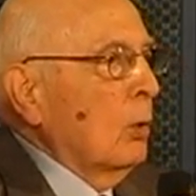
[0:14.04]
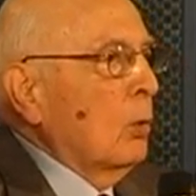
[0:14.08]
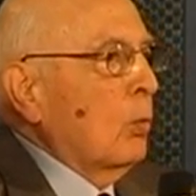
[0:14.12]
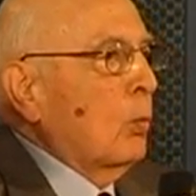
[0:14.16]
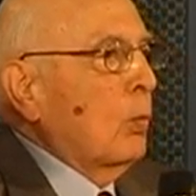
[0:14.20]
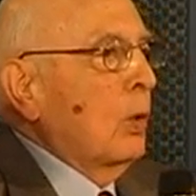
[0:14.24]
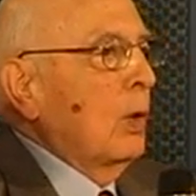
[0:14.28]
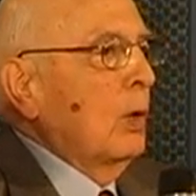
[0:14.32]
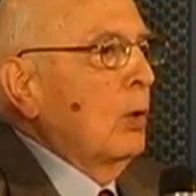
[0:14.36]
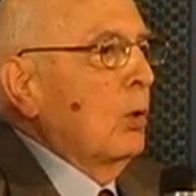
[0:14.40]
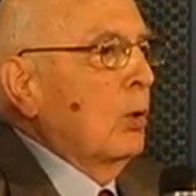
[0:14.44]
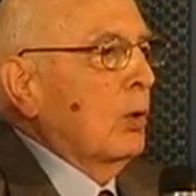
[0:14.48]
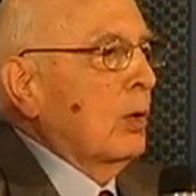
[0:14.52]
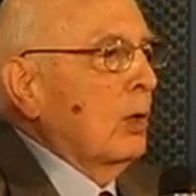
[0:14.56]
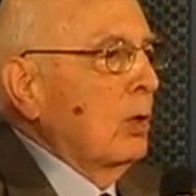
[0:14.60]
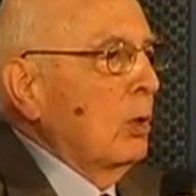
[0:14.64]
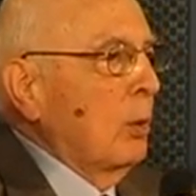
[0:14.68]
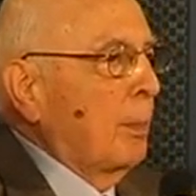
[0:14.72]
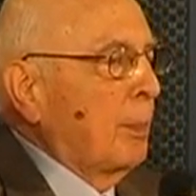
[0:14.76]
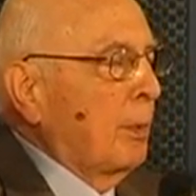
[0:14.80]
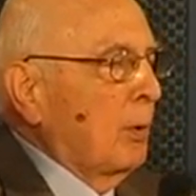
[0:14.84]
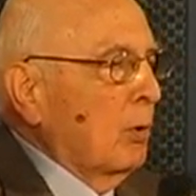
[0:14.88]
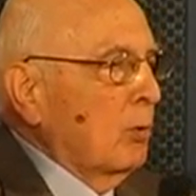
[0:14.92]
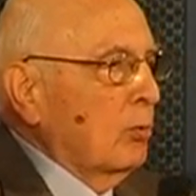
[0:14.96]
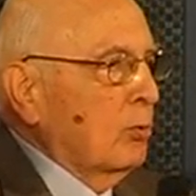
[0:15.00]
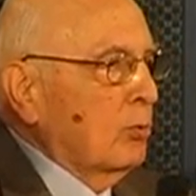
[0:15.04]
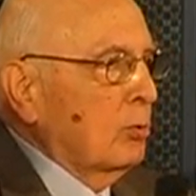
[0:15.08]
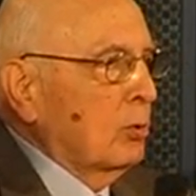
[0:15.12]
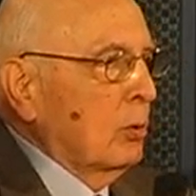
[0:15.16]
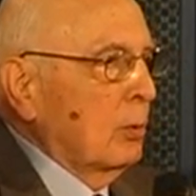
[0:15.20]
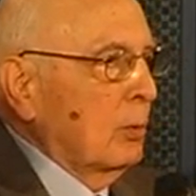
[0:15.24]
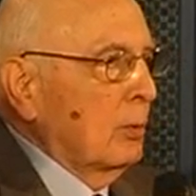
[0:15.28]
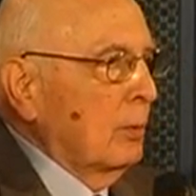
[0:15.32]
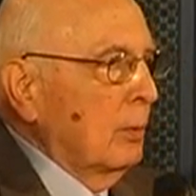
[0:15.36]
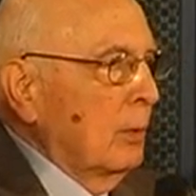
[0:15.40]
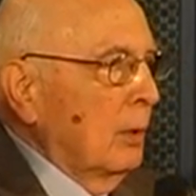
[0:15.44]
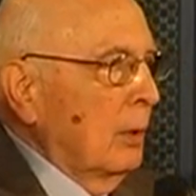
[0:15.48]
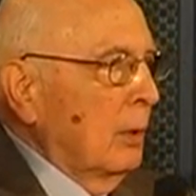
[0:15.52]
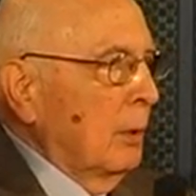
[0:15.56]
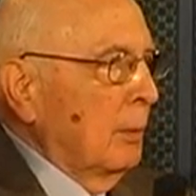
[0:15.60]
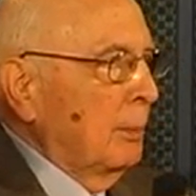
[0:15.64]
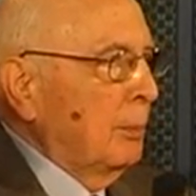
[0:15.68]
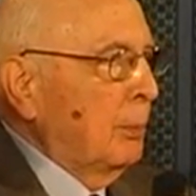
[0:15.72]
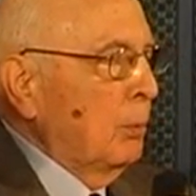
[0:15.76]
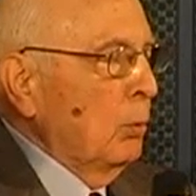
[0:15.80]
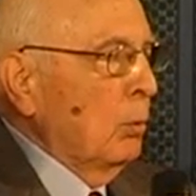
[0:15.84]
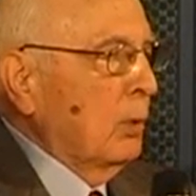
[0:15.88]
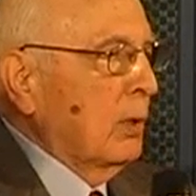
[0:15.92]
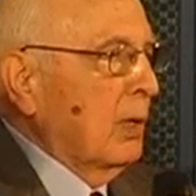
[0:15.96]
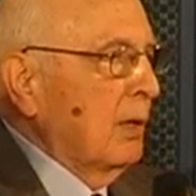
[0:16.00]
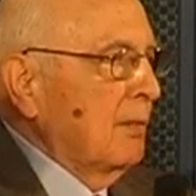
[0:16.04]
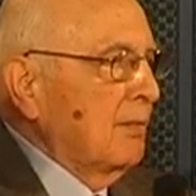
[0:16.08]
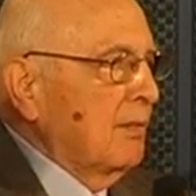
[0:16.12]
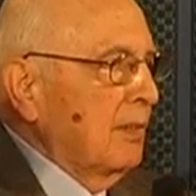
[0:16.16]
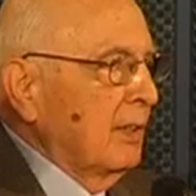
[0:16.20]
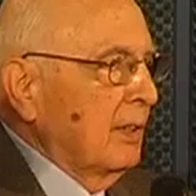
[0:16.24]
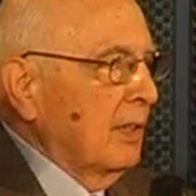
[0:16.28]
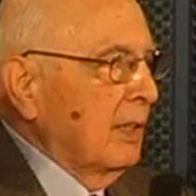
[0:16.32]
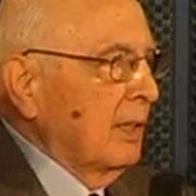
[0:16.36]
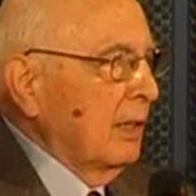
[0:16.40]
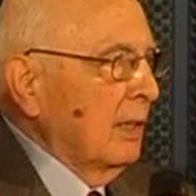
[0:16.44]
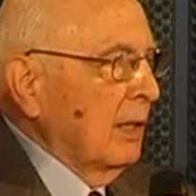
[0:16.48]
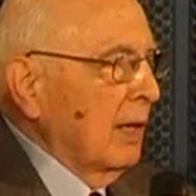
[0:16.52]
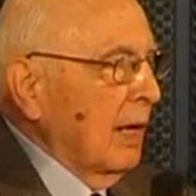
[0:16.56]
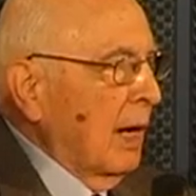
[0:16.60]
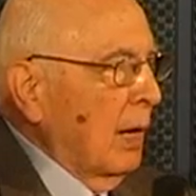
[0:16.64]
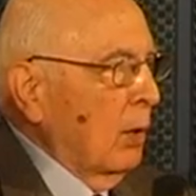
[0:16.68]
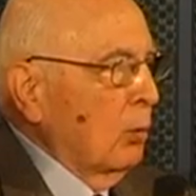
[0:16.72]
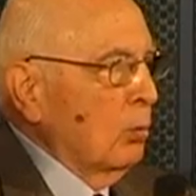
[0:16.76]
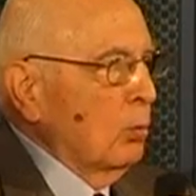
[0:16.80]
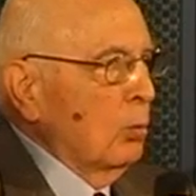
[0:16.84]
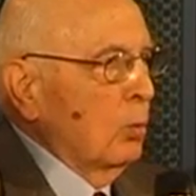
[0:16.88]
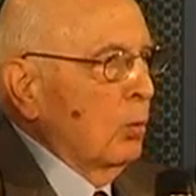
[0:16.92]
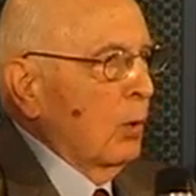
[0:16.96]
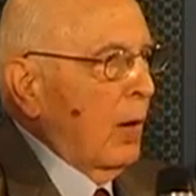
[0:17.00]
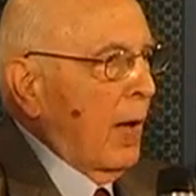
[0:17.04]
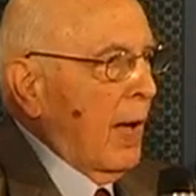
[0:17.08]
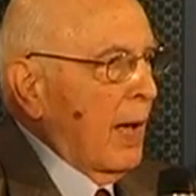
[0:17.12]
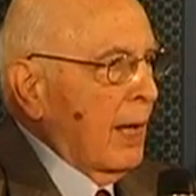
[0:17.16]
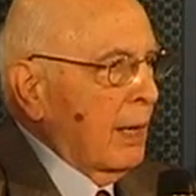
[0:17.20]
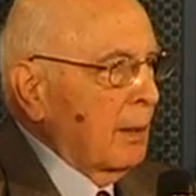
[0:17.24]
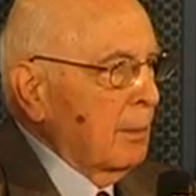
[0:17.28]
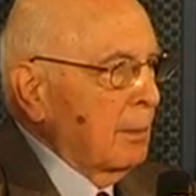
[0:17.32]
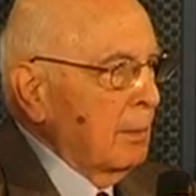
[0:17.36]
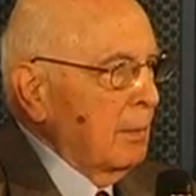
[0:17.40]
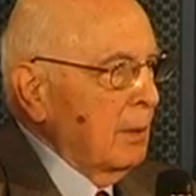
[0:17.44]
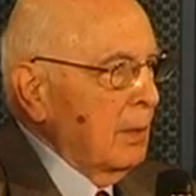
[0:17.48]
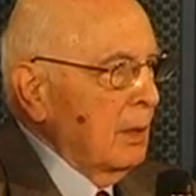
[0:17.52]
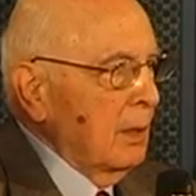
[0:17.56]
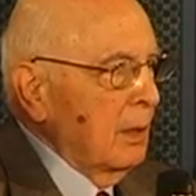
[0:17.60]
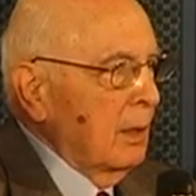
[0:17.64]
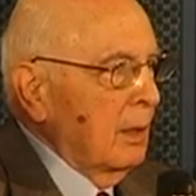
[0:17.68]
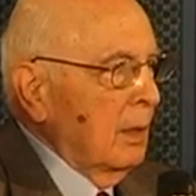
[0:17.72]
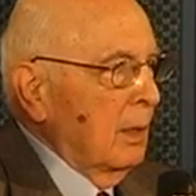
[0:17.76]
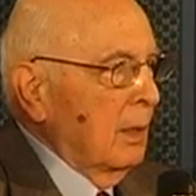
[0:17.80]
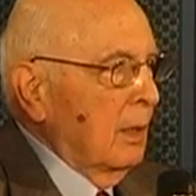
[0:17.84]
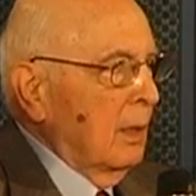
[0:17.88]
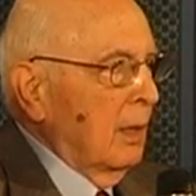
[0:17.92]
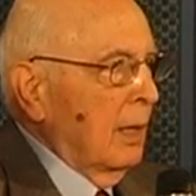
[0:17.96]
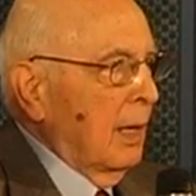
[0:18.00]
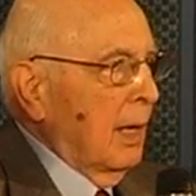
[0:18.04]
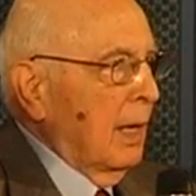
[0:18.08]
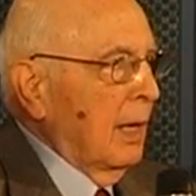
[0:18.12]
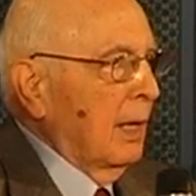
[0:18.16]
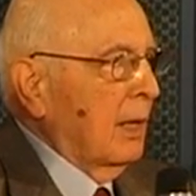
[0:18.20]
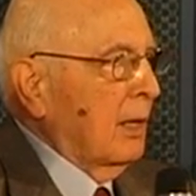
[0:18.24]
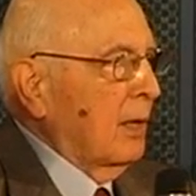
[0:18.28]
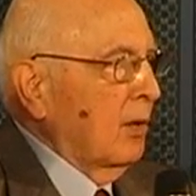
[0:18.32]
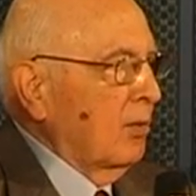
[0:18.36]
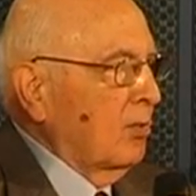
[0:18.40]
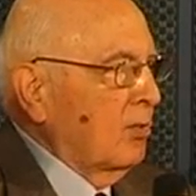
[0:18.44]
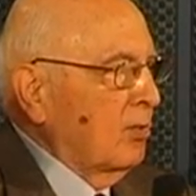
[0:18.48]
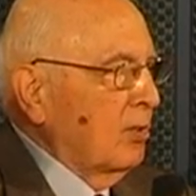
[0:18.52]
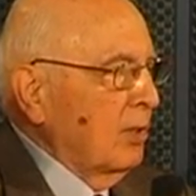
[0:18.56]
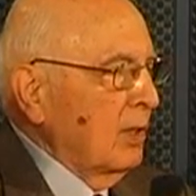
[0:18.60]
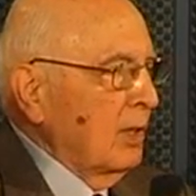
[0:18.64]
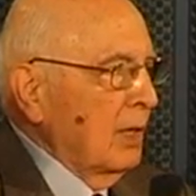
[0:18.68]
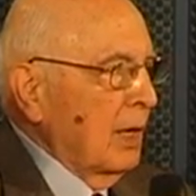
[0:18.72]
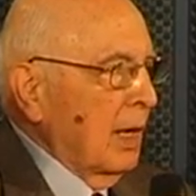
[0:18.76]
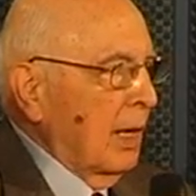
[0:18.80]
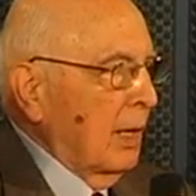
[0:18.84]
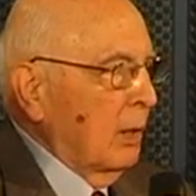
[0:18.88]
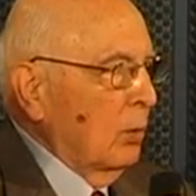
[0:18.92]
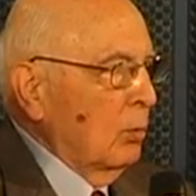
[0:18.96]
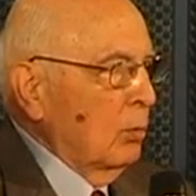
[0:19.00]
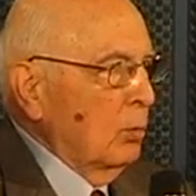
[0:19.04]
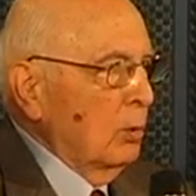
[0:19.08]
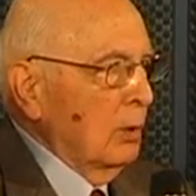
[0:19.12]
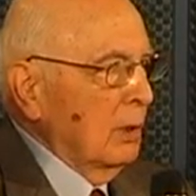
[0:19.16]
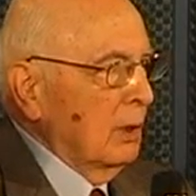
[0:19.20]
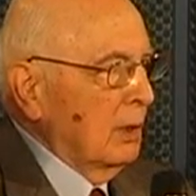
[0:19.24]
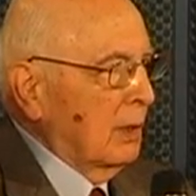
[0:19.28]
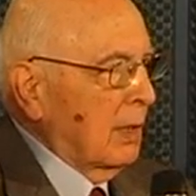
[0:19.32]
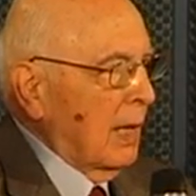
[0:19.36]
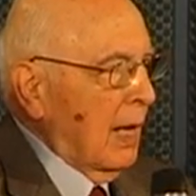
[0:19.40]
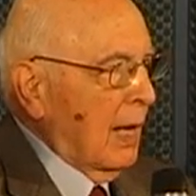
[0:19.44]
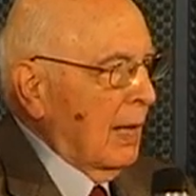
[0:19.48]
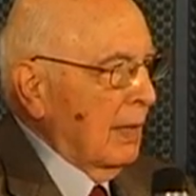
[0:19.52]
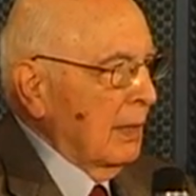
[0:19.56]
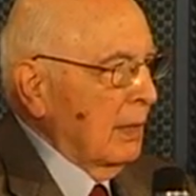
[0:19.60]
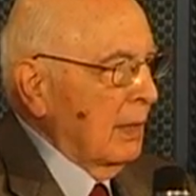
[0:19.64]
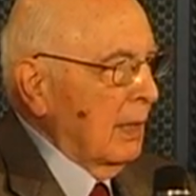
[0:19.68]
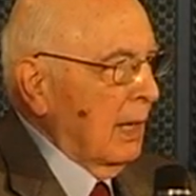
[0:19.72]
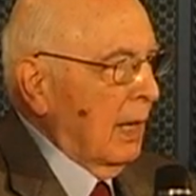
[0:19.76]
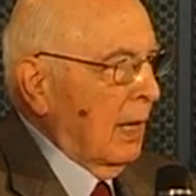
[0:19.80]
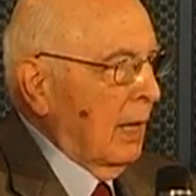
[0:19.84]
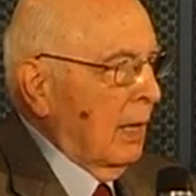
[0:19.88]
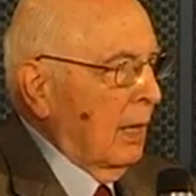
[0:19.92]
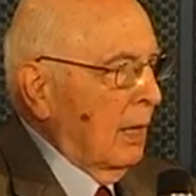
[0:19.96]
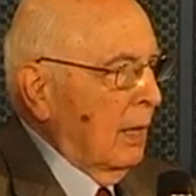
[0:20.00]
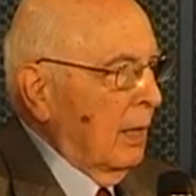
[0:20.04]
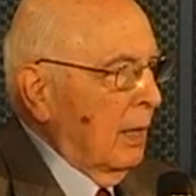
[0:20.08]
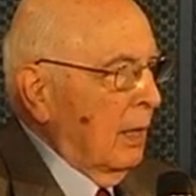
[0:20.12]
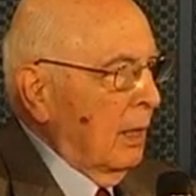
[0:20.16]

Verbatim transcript: Quello che io posso più che vedere augurarmi è che sia un'Italia